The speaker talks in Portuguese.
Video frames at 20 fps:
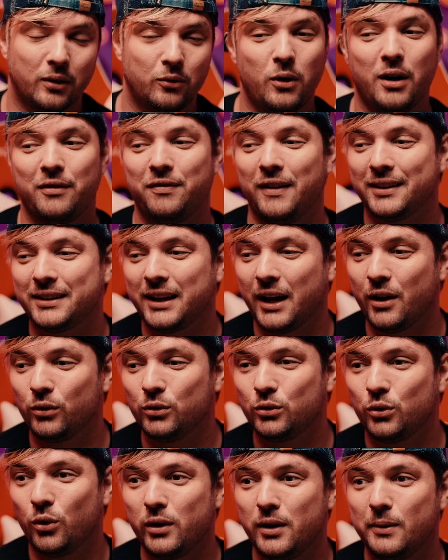O Avata é um
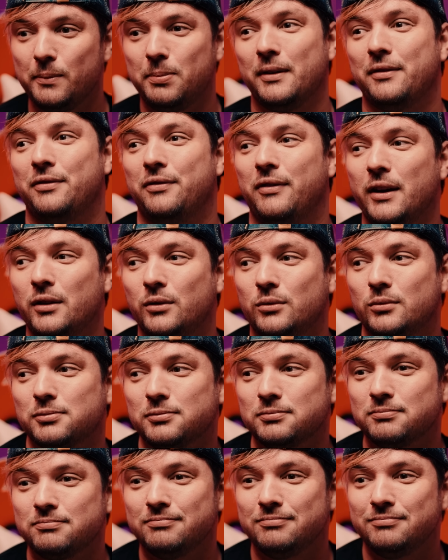drone perfeito
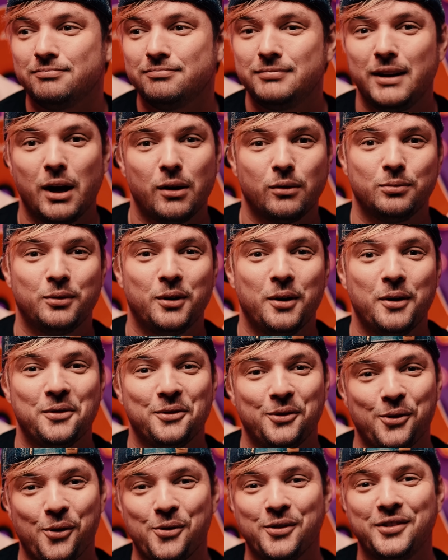não,
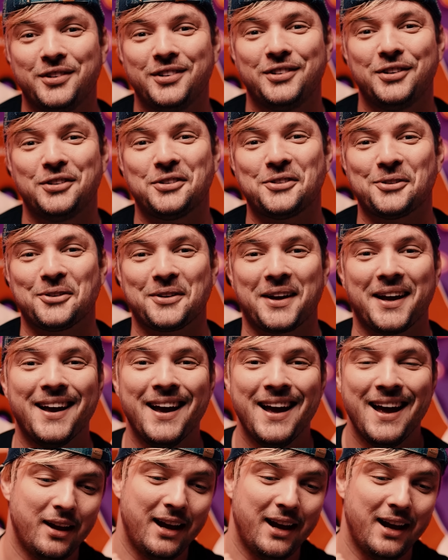longe disso, ok?